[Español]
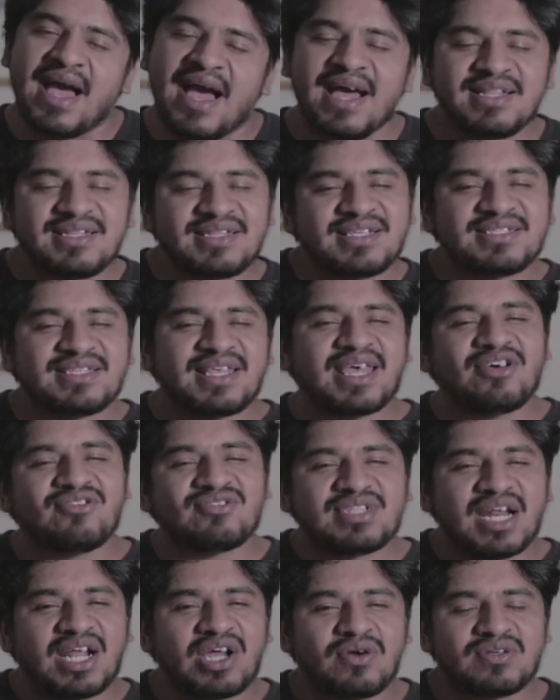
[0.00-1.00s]
Antes que
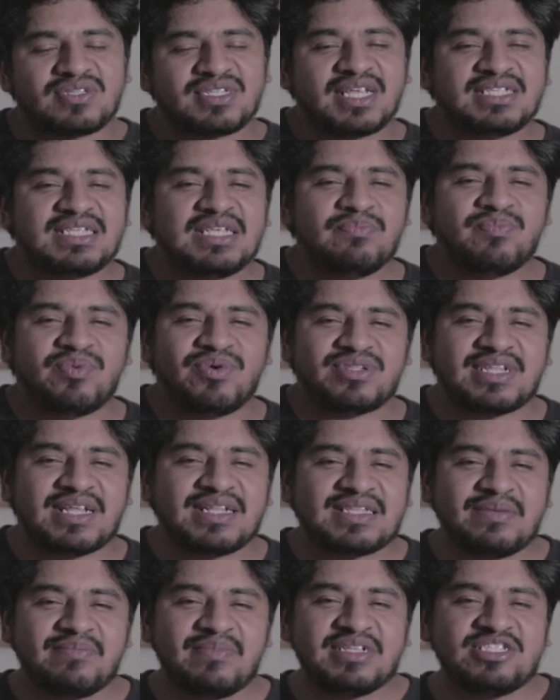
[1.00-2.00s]
otra cosa es
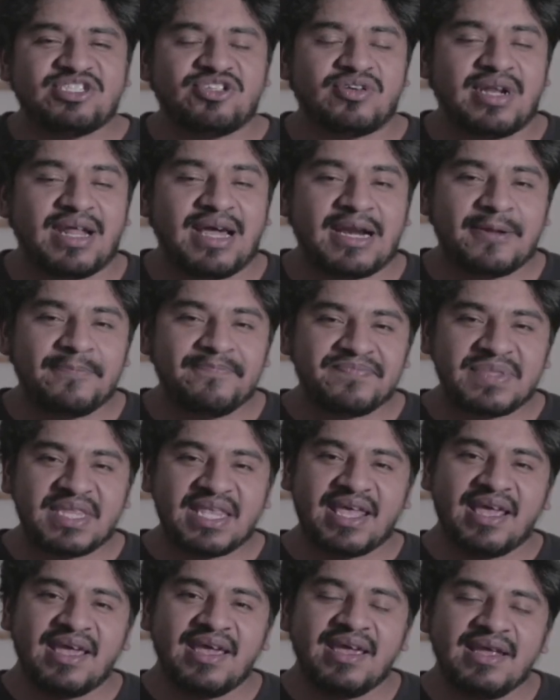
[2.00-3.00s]
importante mencionar
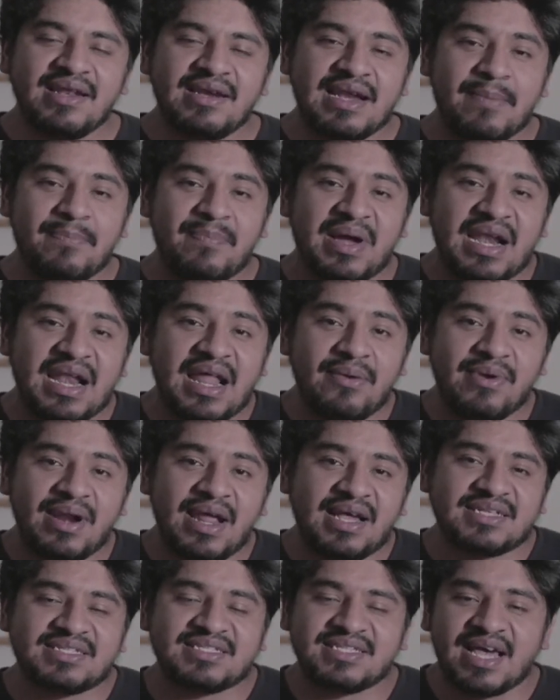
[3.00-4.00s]
que la
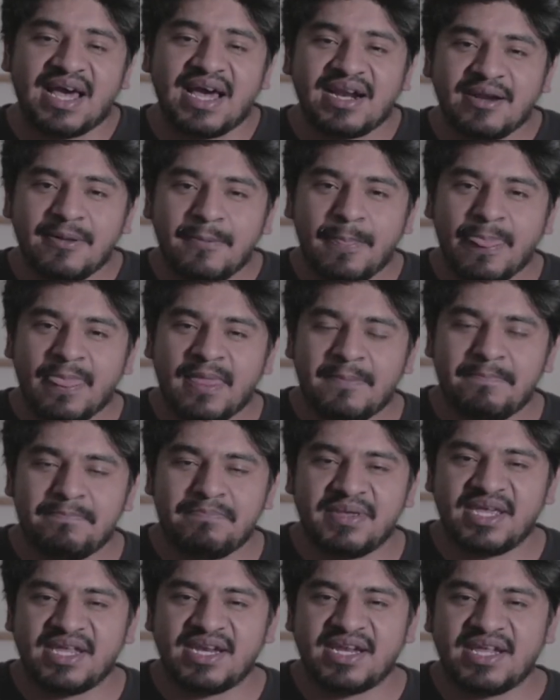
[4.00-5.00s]
palabra azar
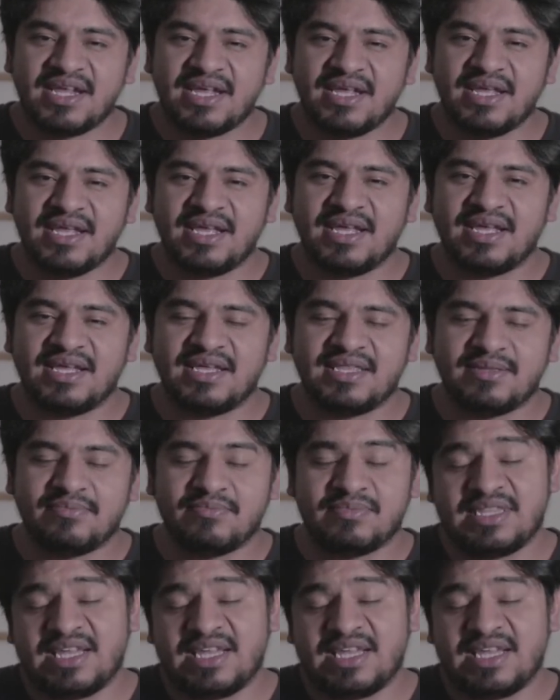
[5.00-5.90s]
viene eh,